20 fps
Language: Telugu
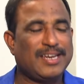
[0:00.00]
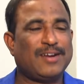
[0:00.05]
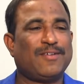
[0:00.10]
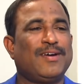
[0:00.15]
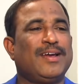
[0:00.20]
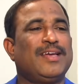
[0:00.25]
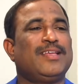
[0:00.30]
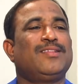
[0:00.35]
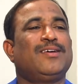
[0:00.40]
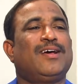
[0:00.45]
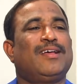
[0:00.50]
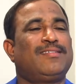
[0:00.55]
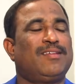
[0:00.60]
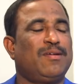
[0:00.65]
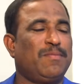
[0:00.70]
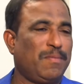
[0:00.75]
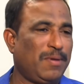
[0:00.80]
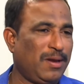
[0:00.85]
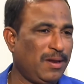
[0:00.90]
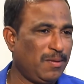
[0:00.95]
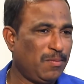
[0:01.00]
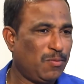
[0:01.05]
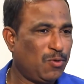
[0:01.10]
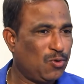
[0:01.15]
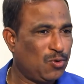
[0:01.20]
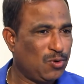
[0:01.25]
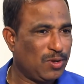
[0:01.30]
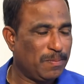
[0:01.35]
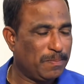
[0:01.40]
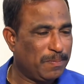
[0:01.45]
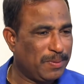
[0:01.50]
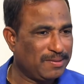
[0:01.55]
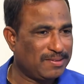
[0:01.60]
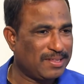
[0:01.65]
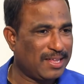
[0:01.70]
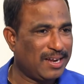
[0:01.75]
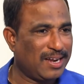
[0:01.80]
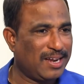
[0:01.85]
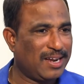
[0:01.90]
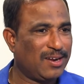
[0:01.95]
ఇరవై ఐదు అసెంబ్లీ మూడు ఎంపీ
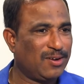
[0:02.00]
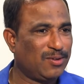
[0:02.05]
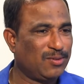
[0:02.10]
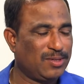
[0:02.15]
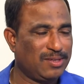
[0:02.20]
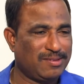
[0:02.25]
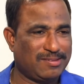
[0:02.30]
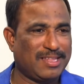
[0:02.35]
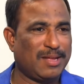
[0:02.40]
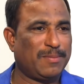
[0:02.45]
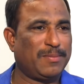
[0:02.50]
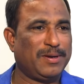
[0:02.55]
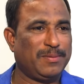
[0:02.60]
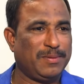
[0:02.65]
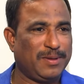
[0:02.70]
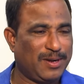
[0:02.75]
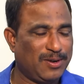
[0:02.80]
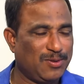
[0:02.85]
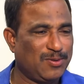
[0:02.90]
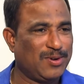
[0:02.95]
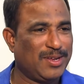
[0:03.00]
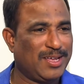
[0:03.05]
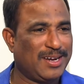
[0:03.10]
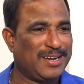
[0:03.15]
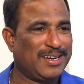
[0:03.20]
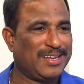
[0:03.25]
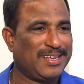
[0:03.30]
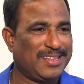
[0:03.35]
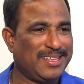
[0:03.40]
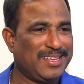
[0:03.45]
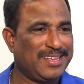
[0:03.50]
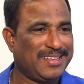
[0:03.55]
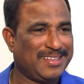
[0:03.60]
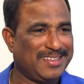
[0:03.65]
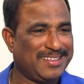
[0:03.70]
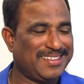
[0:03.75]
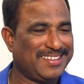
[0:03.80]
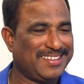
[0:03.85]
స్థానాలు అడుగు ఇస్తామని మీరు అంటున్నారు నేను